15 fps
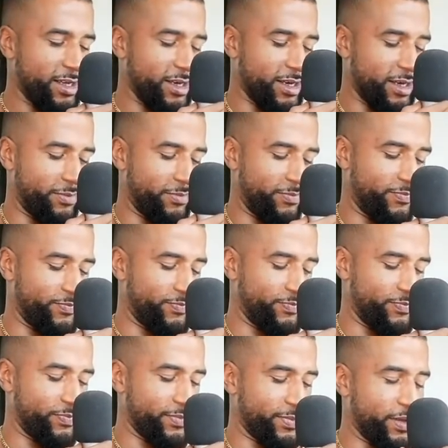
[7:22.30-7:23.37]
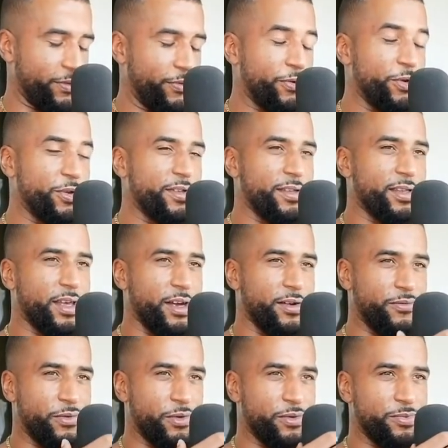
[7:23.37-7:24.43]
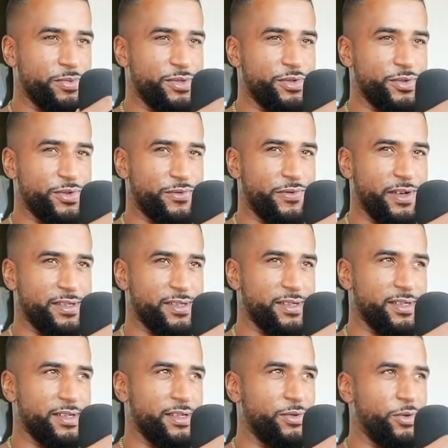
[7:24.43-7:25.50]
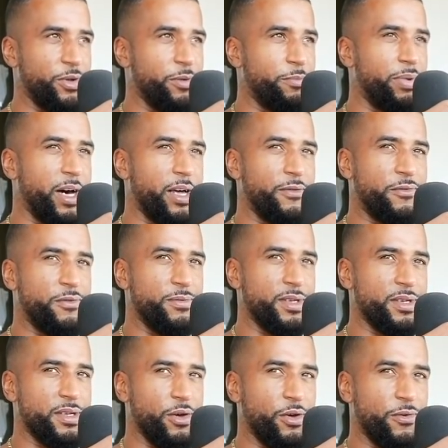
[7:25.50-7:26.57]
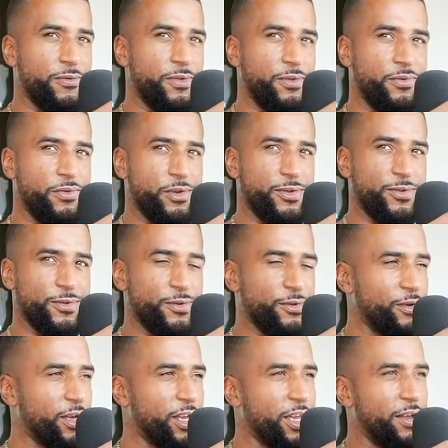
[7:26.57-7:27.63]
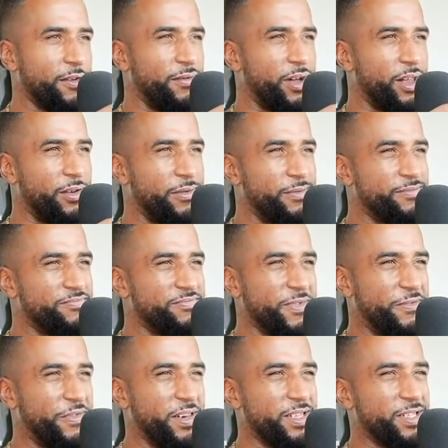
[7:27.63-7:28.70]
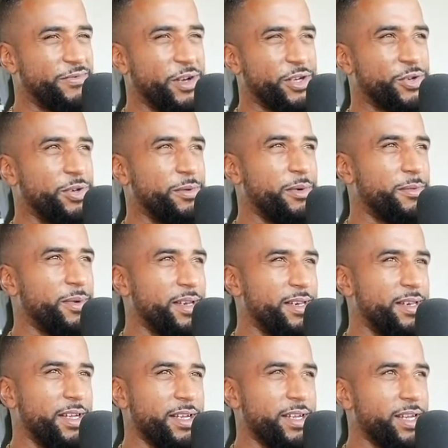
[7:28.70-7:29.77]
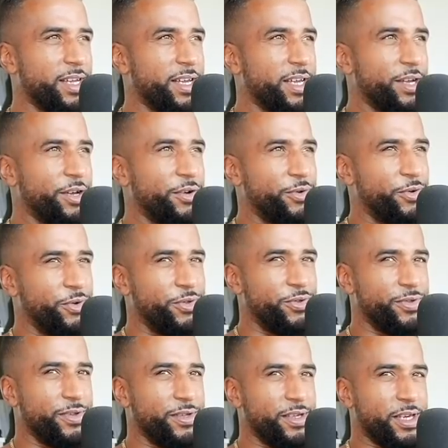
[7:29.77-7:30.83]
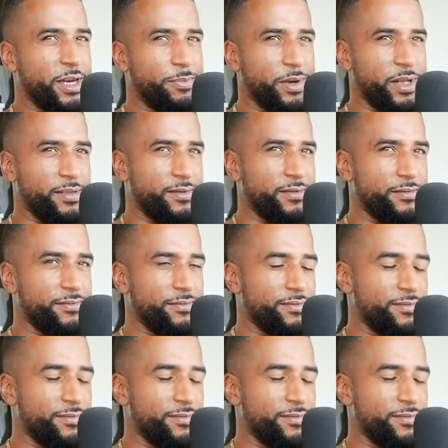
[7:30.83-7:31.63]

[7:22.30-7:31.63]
ähm, Früchte tragen wird, beziehungsweise neue Bahnen für mich eröffnen wird, so. Weil Fitness war schon immer mein Ding und ich habe halt